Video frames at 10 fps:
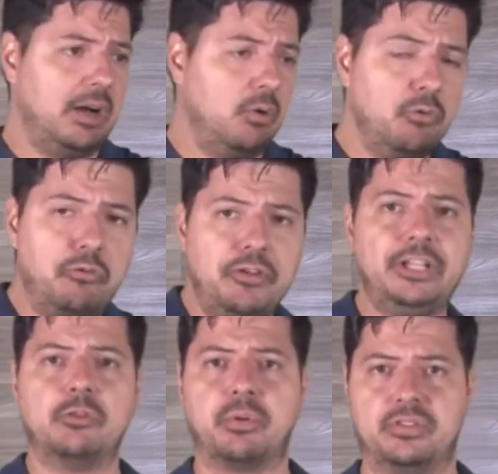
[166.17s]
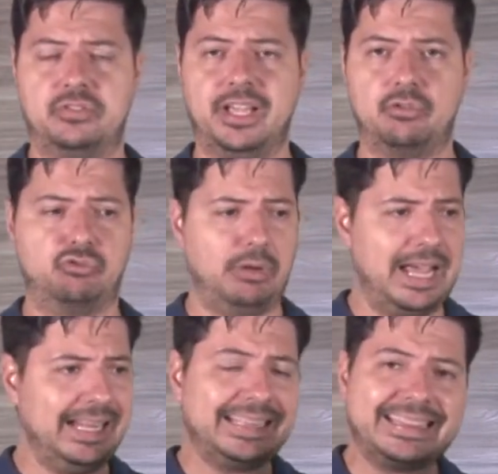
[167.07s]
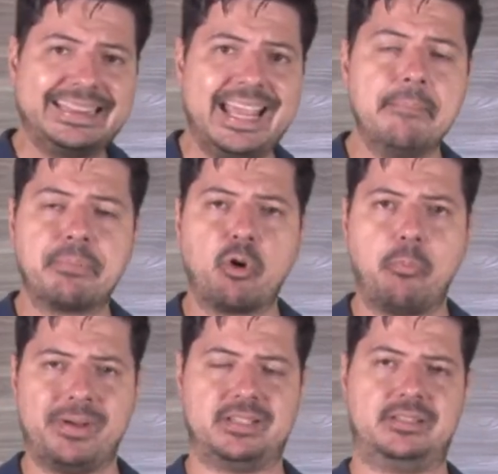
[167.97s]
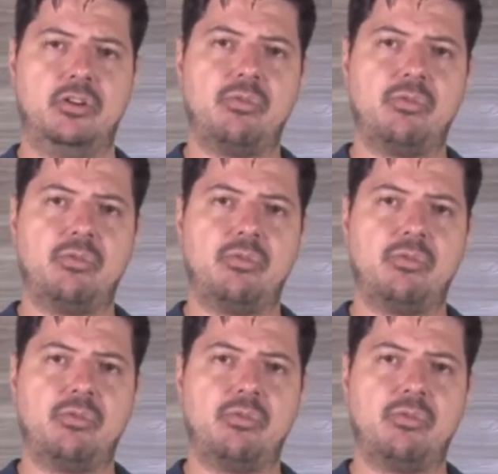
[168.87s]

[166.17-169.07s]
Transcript: o fim do processo. Ela tem preocupação